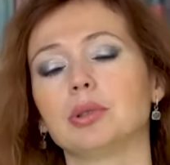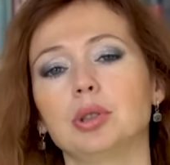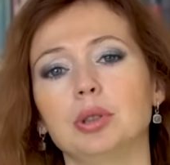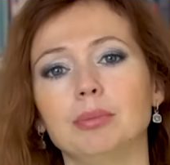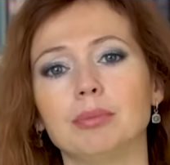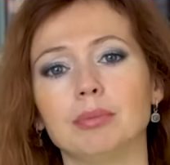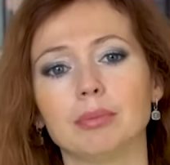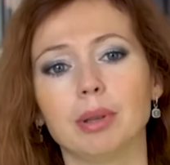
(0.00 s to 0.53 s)
не
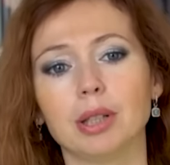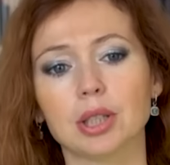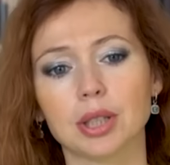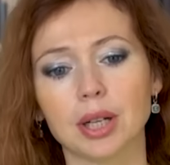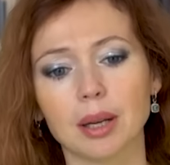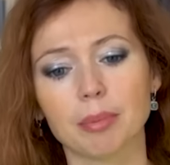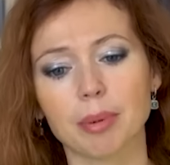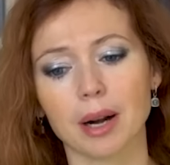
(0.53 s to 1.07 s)
снижается.
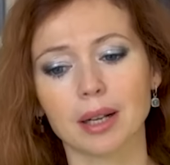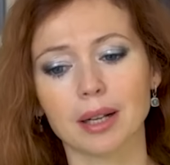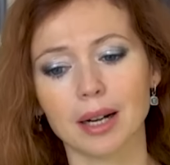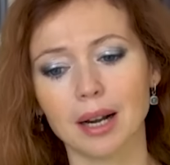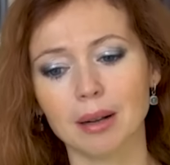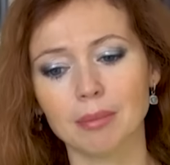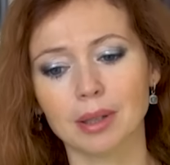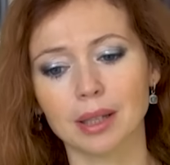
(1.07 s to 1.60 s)
А в
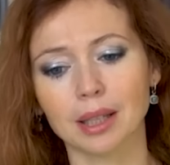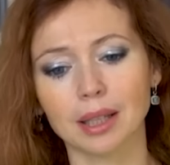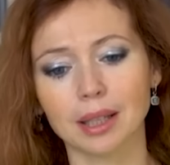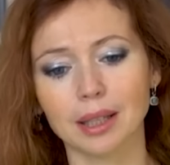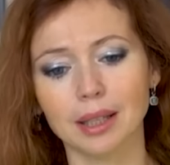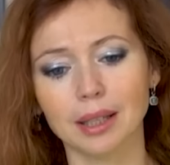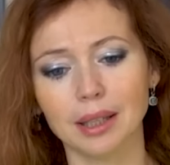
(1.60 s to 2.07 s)
ответ получала